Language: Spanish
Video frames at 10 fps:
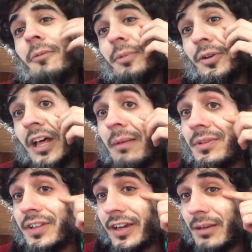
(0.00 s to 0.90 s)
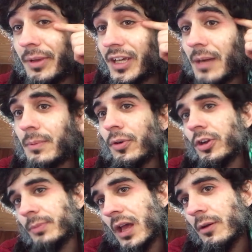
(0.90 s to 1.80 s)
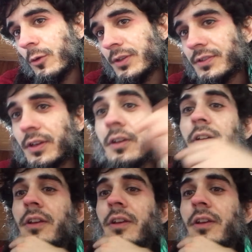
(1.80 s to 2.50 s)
Pero nada, me saqué el make-up porque me da vergüenza.